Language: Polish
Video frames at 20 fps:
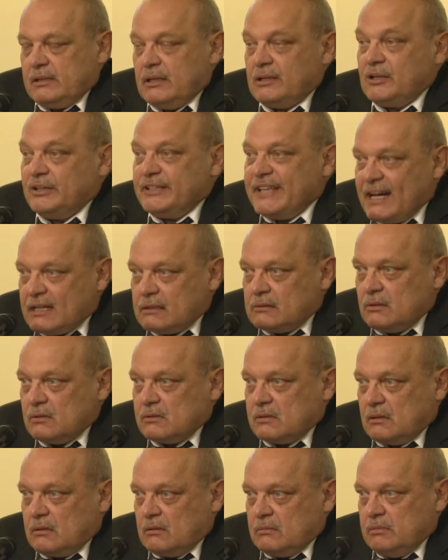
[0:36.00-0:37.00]
tylko jak to
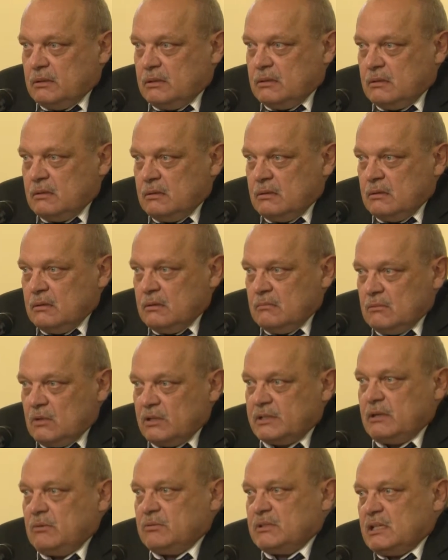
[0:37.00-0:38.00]
zrobić. Bo
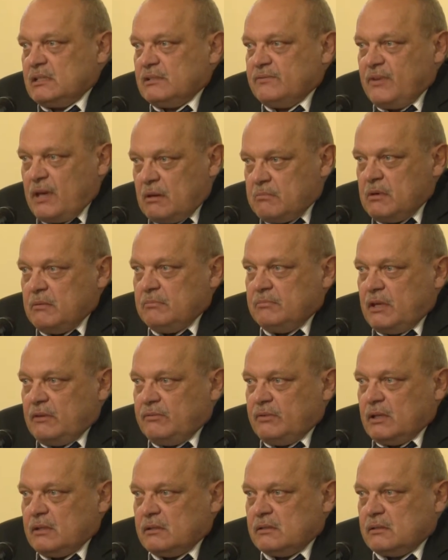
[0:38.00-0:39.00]
cały czas wiemy mniej
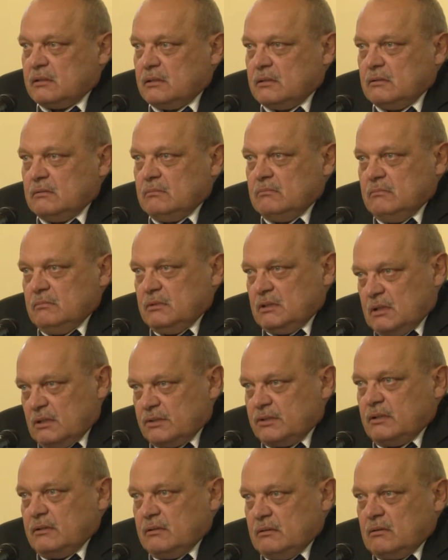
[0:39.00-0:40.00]
więcej, myślę,
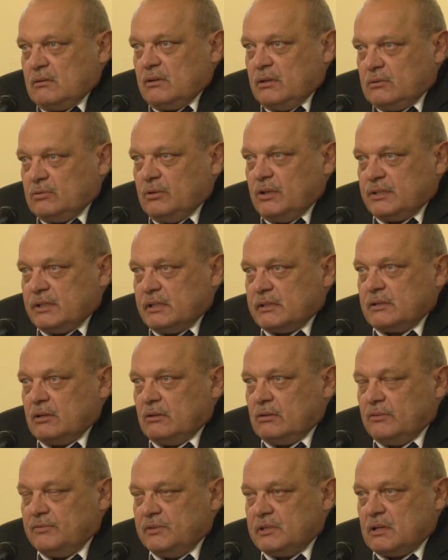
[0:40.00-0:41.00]
że orientuje się
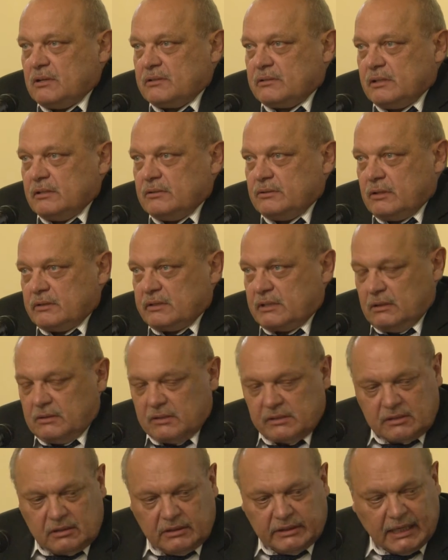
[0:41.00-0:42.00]
środowisko sędziowskie
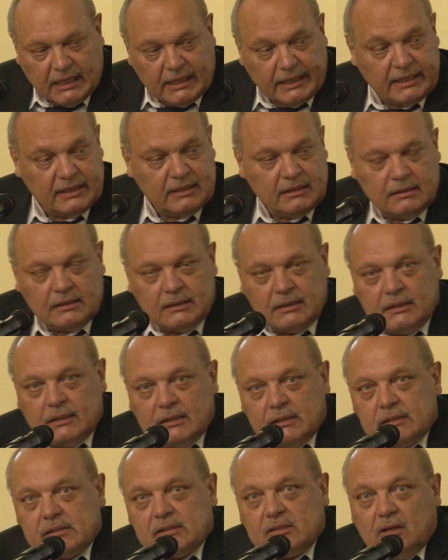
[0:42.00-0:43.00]
doskonale,
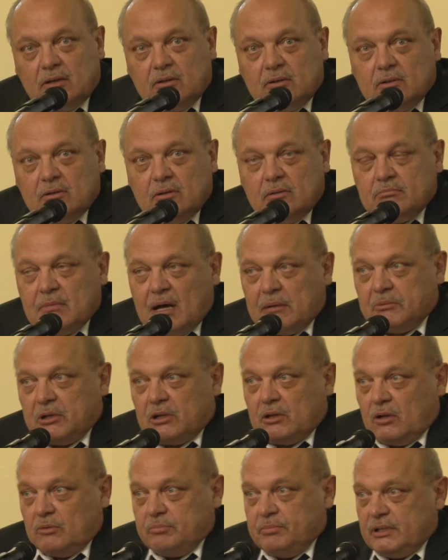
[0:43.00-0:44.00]
co mamy
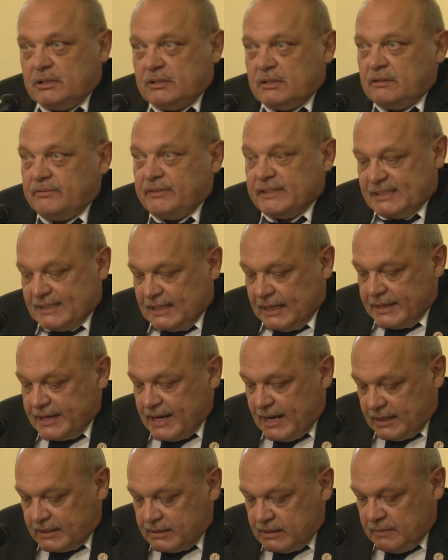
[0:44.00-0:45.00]
robić, kwestia
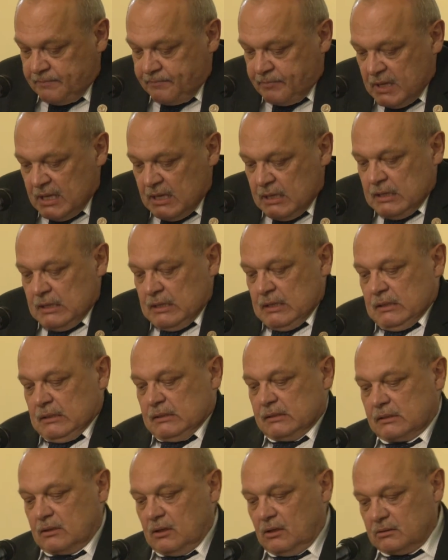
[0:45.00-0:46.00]
jak.
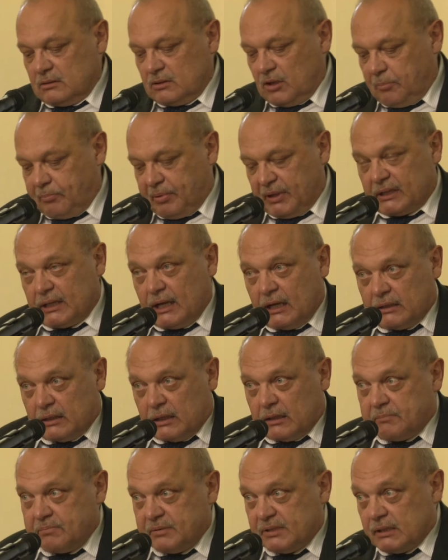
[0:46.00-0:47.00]
Skąd to
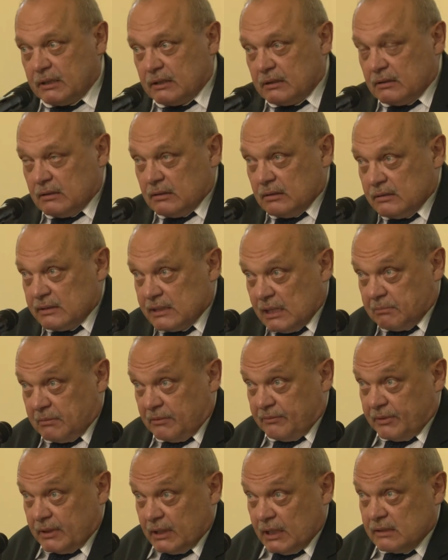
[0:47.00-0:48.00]
pytanie? Przed
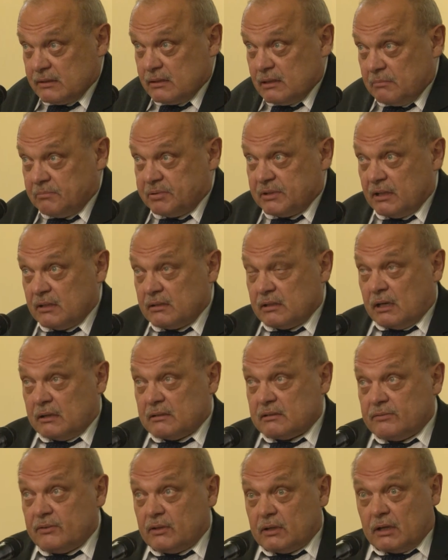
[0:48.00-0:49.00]
samym wyjazdem przejrzałem
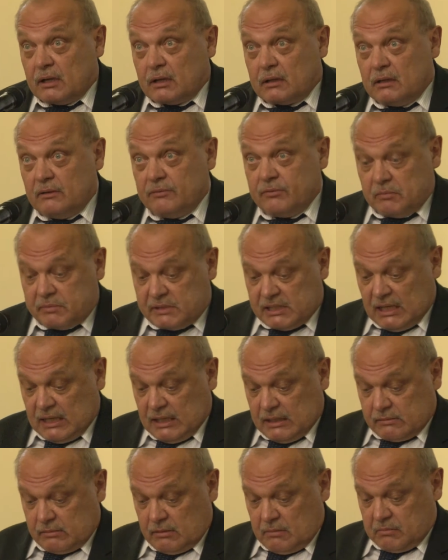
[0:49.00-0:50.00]
swoje archiwum,
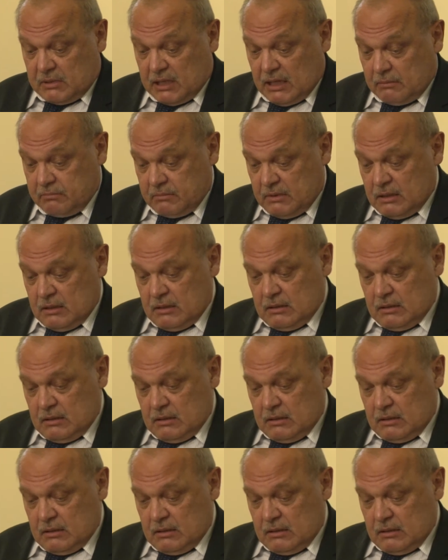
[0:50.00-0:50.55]
znalazłem tam